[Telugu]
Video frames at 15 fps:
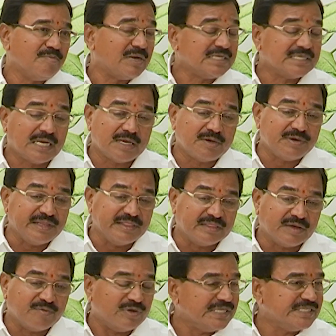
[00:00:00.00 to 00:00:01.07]
ప్రజలను
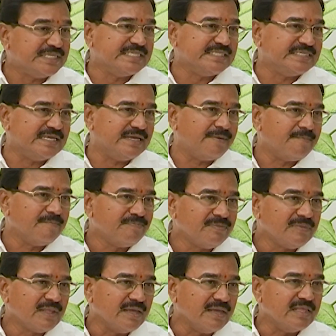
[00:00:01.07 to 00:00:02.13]
ఇంత వంచి
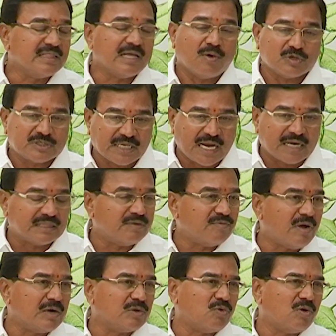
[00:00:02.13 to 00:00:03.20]
ఇంత అవసరార్థం
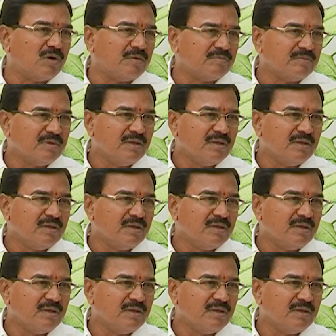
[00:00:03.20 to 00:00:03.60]
వాడుకోవడం